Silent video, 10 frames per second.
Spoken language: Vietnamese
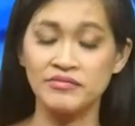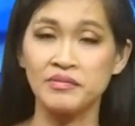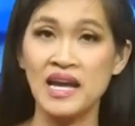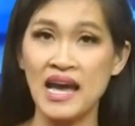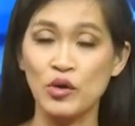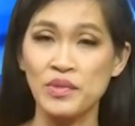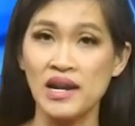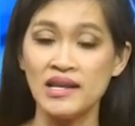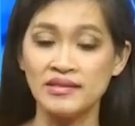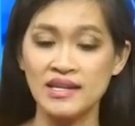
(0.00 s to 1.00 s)
Nga cũng đã
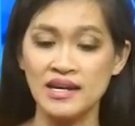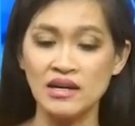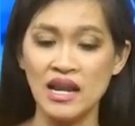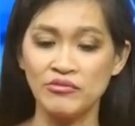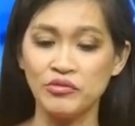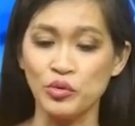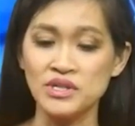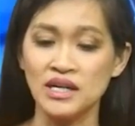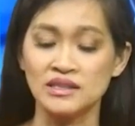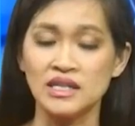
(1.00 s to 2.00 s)
lên tiếng là phủ
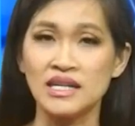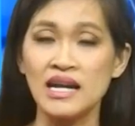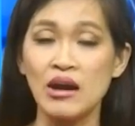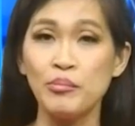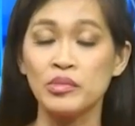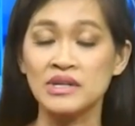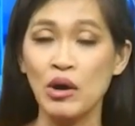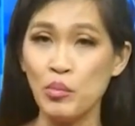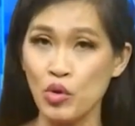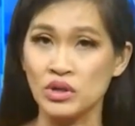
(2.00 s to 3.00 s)
nhận những cái
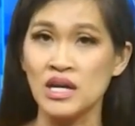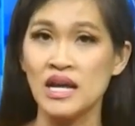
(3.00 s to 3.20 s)
cáo buộc